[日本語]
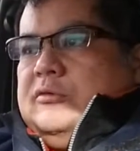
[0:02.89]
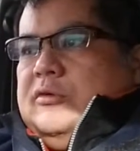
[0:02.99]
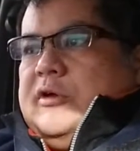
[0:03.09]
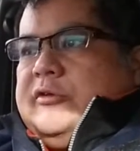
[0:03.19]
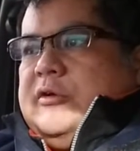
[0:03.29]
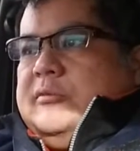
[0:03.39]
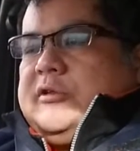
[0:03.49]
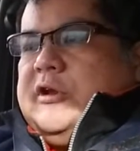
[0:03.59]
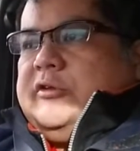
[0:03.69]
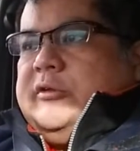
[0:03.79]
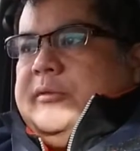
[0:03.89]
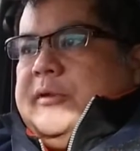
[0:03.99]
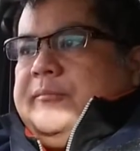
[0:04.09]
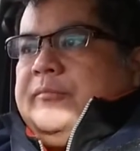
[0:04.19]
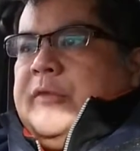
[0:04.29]
合同会社おもてなし
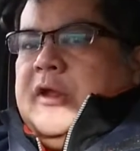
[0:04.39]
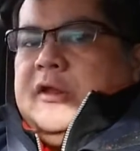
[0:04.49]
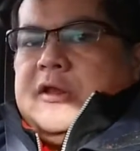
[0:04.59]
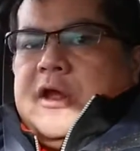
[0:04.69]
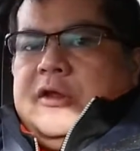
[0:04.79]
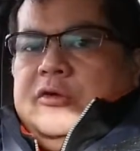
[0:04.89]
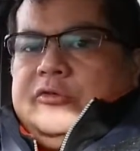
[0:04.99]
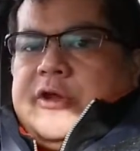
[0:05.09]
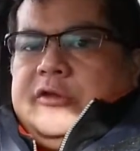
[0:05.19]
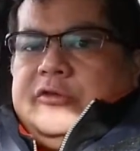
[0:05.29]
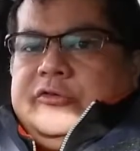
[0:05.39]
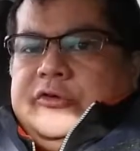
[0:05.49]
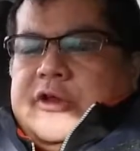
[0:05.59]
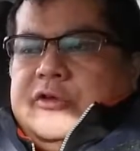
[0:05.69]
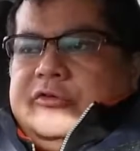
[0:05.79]
便、代表社員の
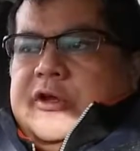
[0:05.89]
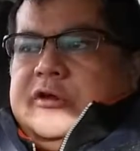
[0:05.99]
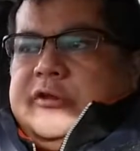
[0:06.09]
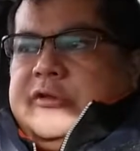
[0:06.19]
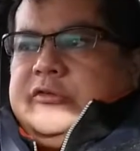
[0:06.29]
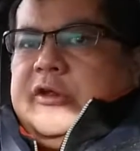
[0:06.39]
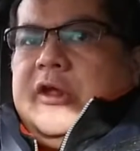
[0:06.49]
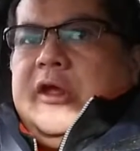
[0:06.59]
椎名義春です。